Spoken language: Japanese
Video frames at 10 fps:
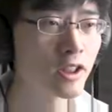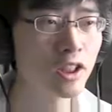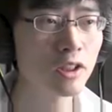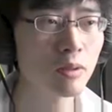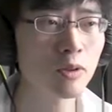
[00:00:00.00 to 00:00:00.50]
普
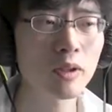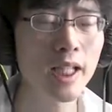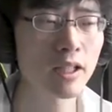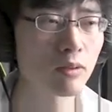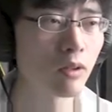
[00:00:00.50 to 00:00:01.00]
通のもの
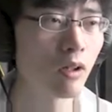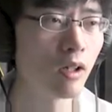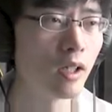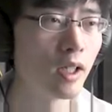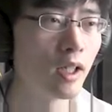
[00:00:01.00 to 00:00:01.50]
でやる
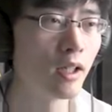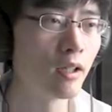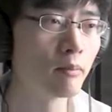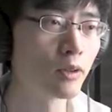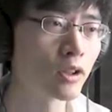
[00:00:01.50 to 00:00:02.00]
と、
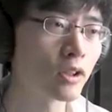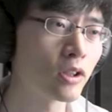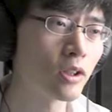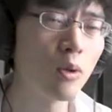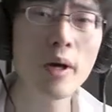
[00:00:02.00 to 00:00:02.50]
もう
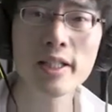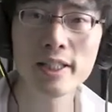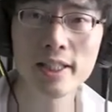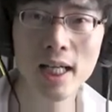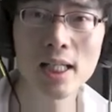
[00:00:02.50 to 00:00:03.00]
すごい
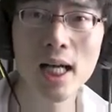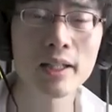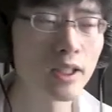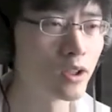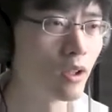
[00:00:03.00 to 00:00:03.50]
時間かか
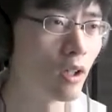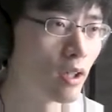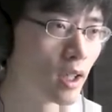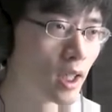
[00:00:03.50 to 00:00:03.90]
るんですよ。